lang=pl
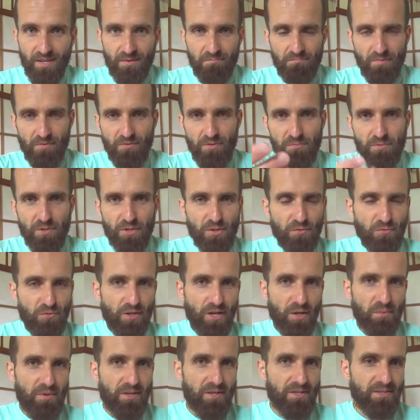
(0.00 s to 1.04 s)
Pewnie mikrofon
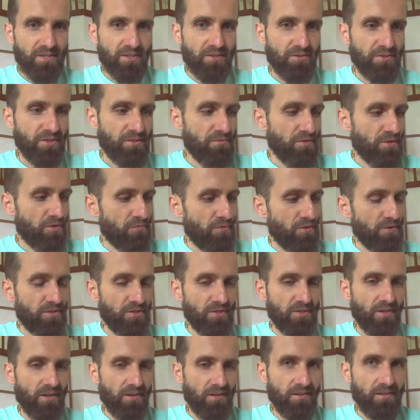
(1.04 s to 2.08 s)
kamery tego nie
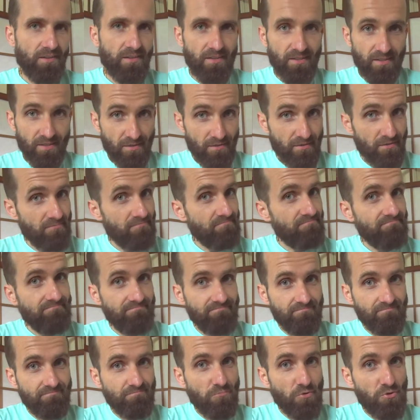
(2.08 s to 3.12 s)
wychwyci, ale
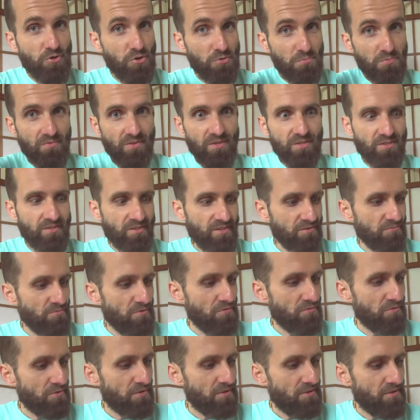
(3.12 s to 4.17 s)
musisz mi wierzyć na słowo.